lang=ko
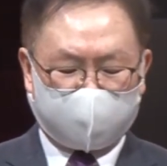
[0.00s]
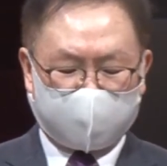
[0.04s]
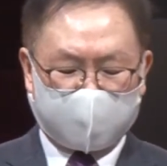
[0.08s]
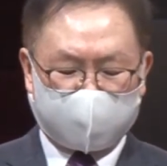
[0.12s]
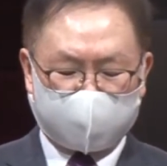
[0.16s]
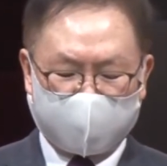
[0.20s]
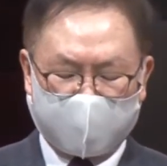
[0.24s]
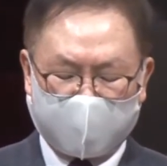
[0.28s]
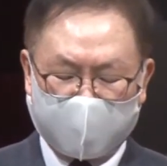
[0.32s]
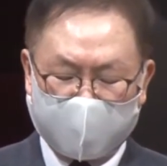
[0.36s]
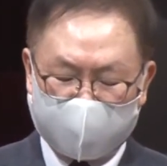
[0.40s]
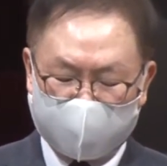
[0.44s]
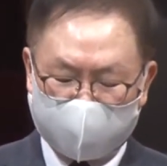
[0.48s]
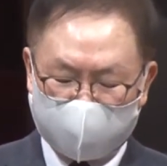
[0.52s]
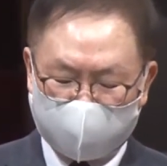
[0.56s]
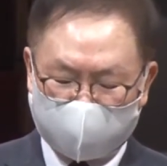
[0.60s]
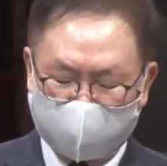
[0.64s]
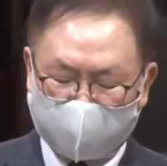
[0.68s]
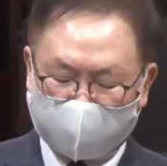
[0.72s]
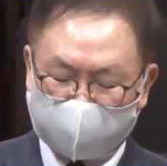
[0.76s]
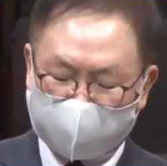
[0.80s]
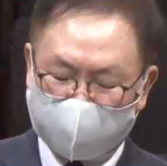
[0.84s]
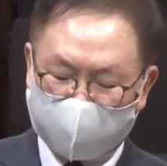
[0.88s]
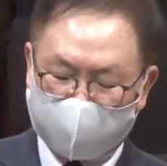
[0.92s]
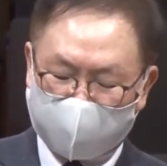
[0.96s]
사랑하는
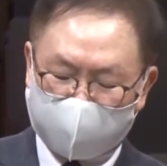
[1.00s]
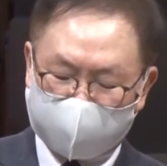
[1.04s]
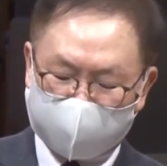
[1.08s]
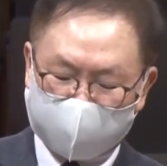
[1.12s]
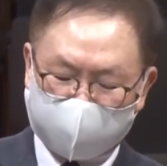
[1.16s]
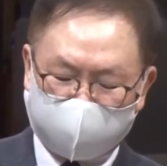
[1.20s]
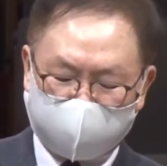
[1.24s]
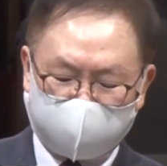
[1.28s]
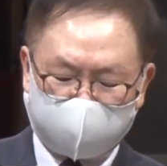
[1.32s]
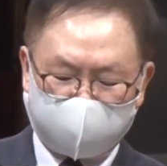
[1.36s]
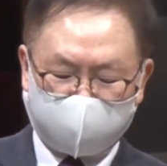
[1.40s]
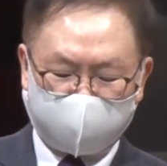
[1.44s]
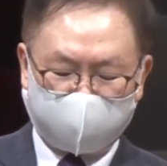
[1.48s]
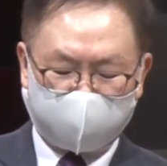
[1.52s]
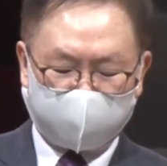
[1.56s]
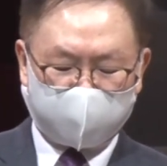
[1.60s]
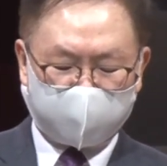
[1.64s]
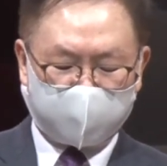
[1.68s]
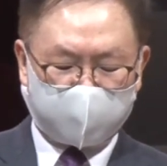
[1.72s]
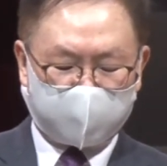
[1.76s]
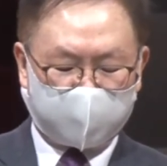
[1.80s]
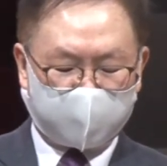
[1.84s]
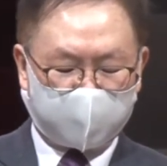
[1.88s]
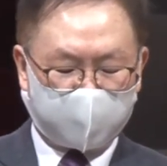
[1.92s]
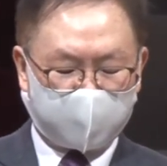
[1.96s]
성도 여러분,
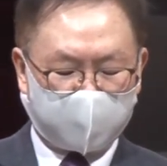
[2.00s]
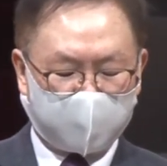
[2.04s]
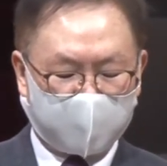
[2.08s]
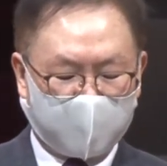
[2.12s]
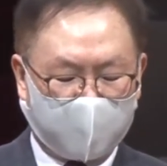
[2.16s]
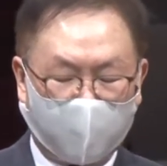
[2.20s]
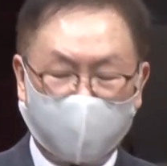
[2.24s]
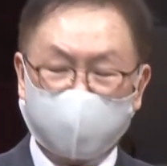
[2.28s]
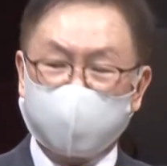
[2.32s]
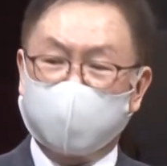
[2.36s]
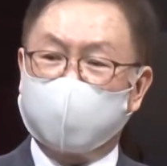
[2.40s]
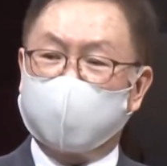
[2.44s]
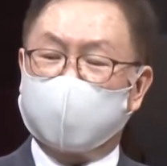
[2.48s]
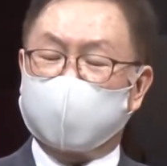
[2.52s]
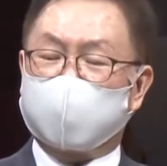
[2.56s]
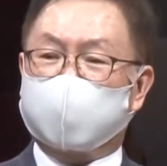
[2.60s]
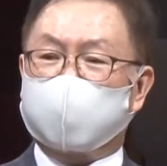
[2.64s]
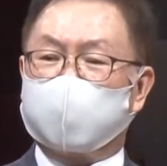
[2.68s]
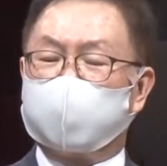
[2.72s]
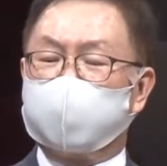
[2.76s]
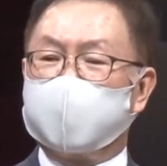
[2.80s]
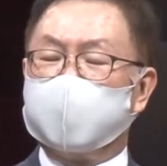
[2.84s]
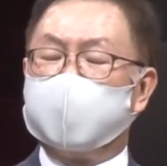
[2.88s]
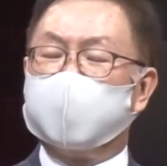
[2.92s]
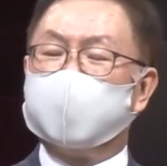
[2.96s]

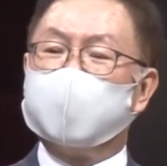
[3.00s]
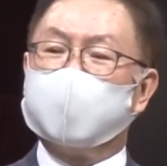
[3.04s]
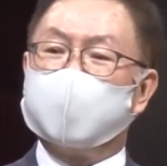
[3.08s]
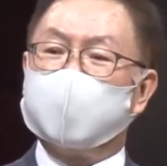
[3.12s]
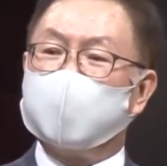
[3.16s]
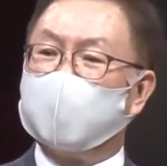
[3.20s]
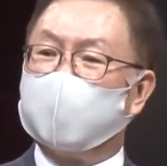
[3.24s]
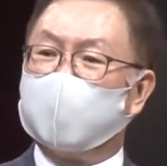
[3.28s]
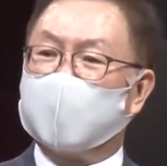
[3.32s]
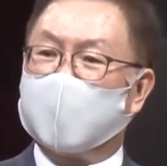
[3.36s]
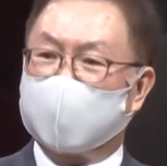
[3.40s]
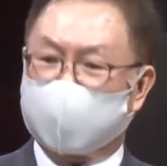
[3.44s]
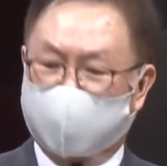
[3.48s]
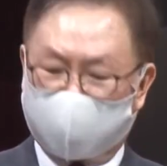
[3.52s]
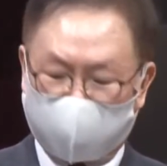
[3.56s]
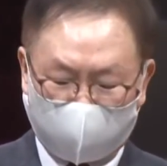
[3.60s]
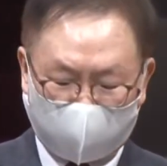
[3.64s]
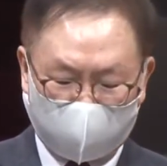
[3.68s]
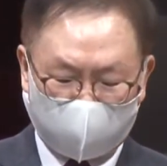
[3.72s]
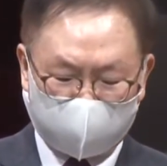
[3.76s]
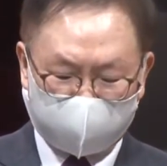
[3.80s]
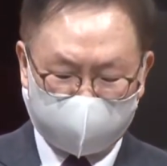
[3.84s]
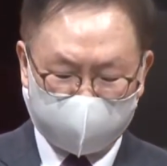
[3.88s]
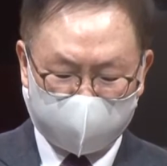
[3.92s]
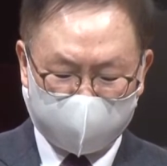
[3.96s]
오늘로써 우리는 요나서
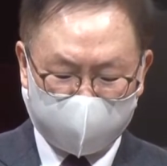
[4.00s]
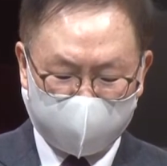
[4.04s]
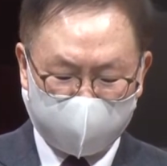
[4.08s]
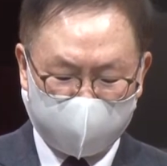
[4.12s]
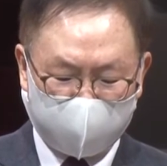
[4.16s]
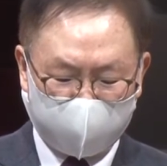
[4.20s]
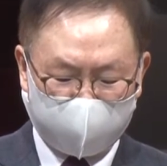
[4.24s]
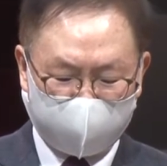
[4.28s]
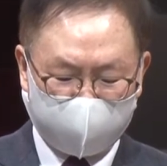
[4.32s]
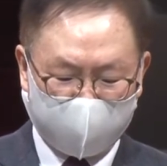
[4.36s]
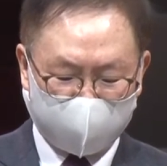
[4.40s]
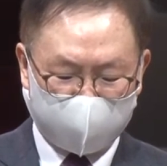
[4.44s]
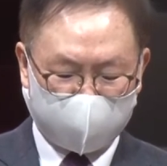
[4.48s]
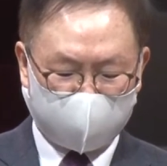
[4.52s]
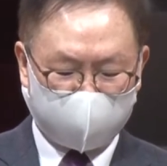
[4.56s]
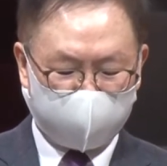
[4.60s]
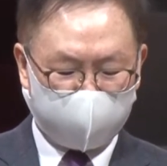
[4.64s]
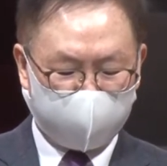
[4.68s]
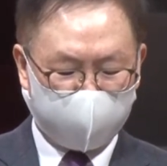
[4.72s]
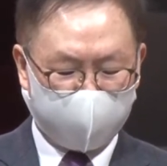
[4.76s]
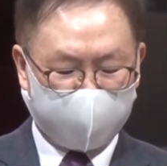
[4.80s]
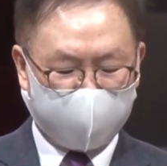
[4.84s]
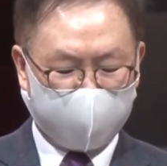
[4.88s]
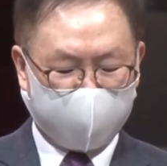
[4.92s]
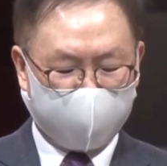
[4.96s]
공부를
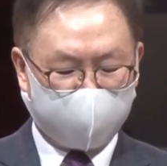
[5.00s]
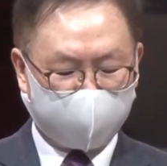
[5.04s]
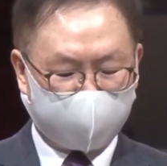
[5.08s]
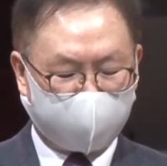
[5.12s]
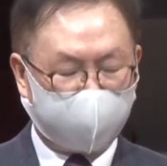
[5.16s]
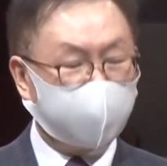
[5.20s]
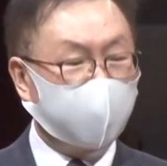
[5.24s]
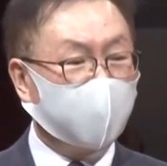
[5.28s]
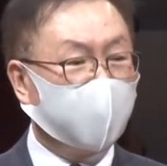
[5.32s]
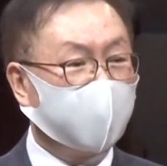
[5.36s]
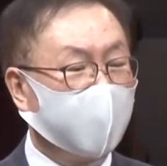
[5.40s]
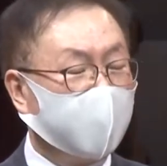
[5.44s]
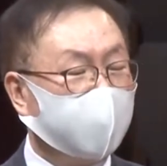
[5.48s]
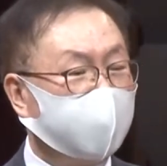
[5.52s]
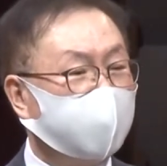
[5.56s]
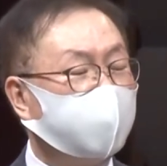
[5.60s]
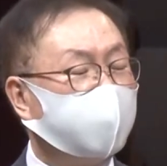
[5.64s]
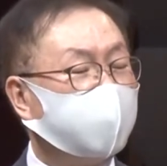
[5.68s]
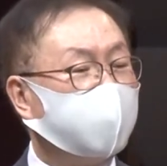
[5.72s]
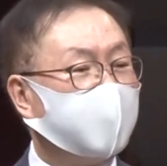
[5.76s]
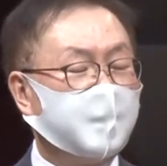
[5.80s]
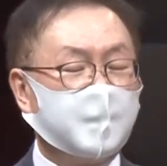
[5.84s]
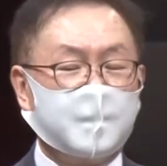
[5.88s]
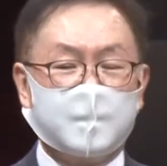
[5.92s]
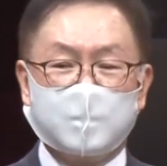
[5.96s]
마칩니다.
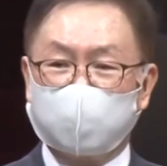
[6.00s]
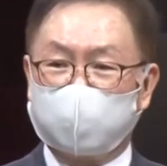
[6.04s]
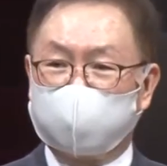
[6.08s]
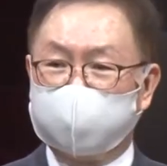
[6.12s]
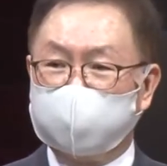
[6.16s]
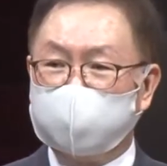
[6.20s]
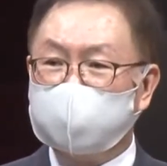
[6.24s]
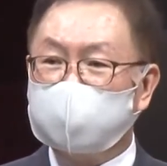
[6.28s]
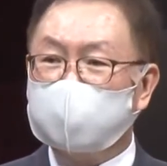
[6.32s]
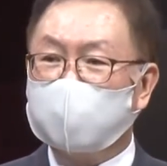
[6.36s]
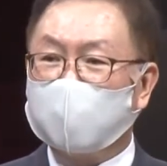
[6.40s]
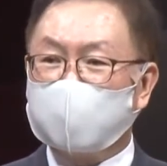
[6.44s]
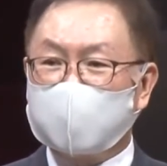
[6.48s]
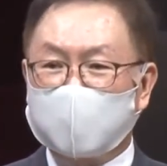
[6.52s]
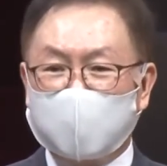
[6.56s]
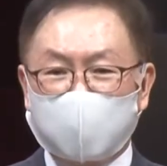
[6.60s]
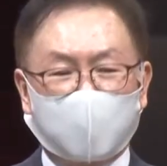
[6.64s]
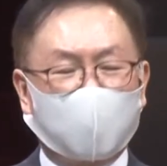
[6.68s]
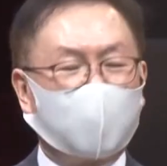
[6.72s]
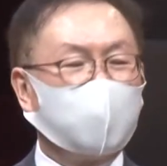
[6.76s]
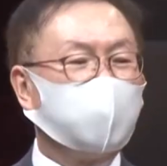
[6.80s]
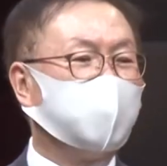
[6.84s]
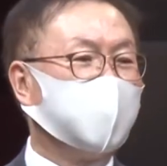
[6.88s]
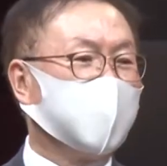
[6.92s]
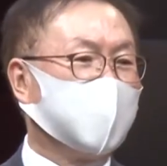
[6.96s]
금년에는 2권을
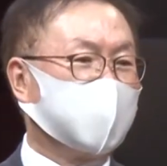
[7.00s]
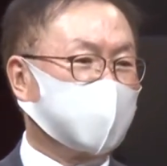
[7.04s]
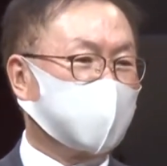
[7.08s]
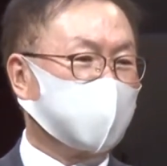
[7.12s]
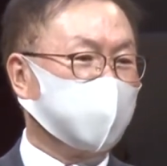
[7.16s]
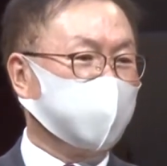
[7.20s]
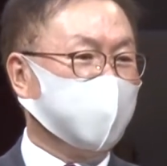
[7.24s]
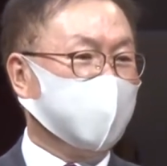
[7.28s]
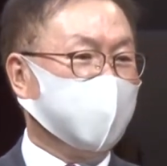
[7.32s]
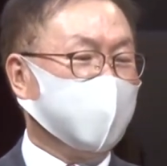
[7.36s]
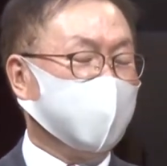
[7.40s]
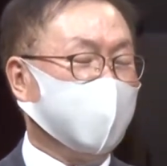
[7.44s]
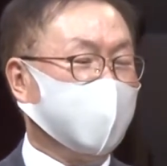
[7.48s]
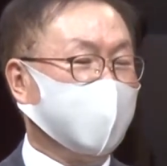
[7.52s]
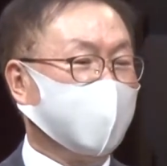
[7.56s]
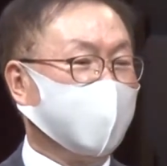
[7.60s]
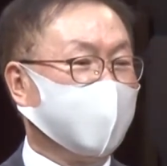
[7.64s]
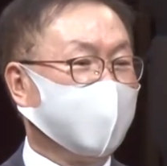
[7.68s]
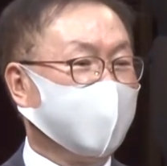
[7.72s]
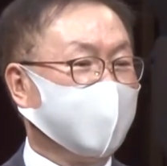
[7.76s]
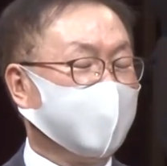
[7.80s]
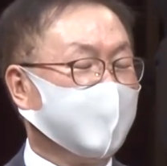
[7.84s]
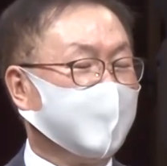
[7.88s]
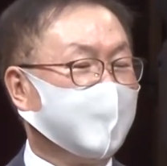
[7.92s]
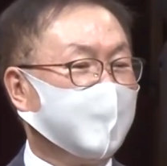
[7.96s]
공부했습니다.
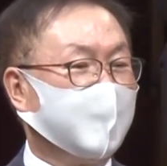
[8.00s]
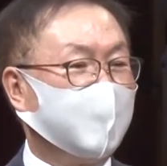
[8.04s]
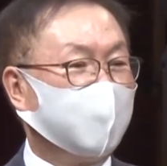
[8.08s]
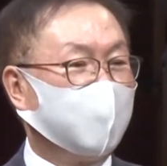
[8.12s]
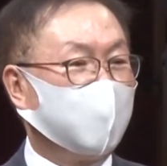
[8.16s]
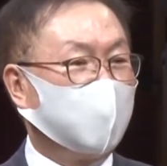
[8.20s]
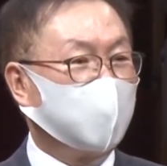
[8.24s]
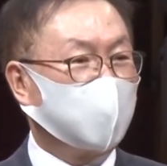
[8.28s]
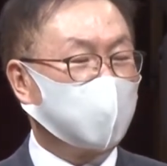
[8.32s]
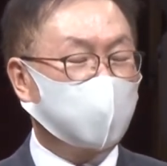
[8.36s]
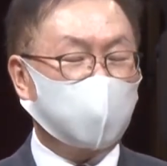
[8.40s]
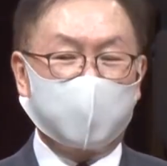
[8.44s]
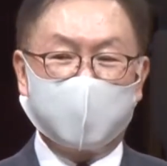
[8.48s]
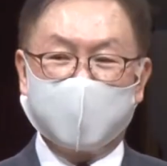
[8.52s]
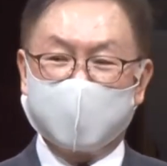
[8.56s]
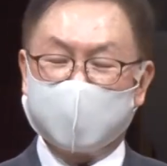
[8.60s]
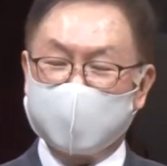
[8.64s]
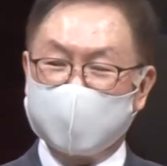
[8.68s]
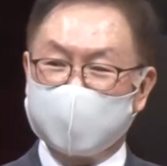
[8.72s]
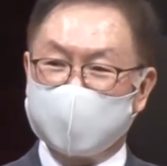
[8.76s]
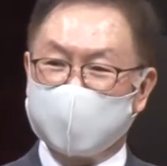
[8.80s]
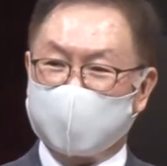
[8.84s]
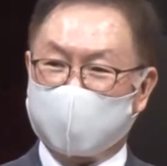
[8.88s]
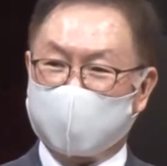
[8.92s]
연초에는